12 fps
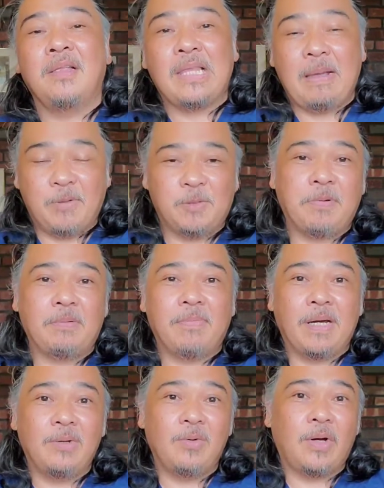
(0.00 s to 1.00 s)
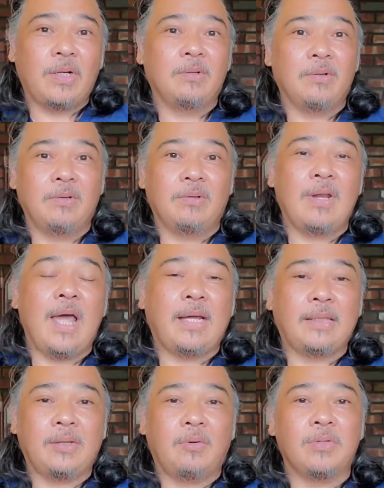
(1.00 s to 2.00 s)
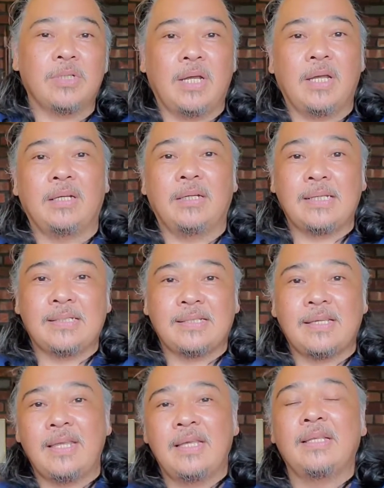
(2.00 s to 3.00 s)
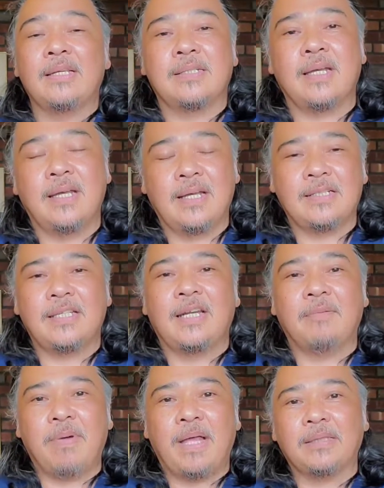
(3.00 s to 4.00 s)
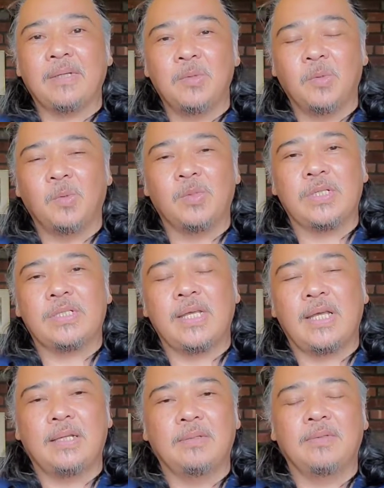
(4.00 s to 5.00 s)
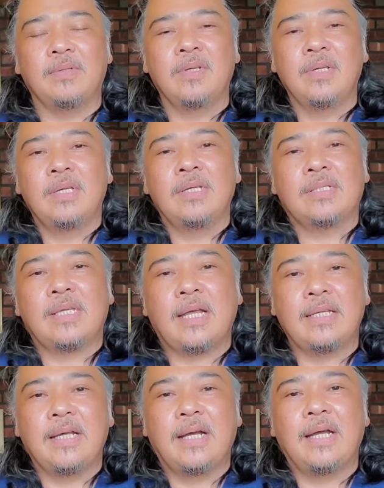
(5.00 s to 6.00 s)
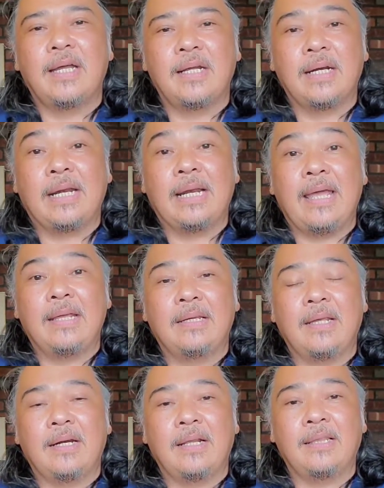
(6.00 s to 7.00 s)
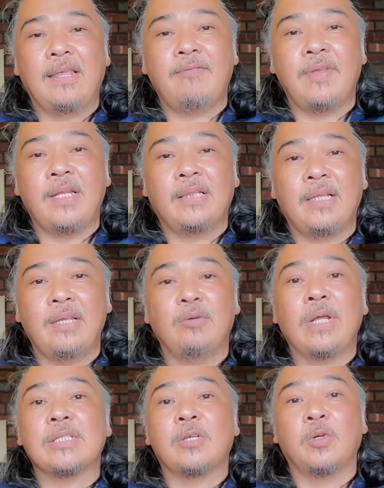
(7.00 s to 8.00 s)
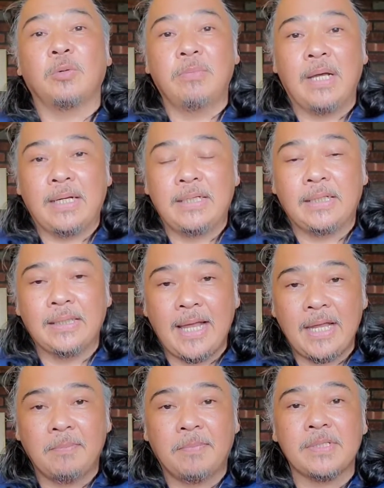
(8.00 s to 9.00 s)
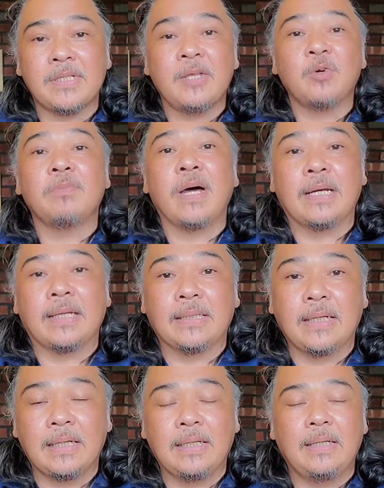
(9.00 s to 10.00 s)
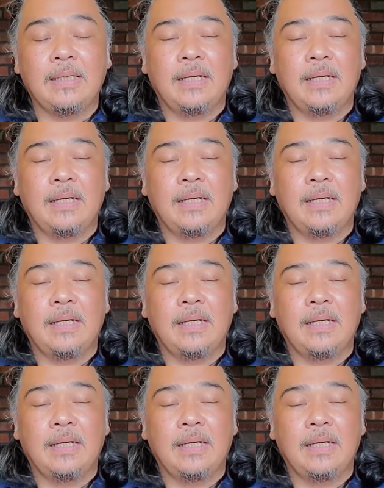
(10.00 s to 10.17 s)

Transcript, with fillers: Tapos pagbalik ko kay lolo, nakita ko siya, nasa sahig na siya kasi nagpatihulog siya sa ano, sa kanyang uh, recliner. And definitely, yung nasa loob ng kanyang diapers ay kumalat na rin.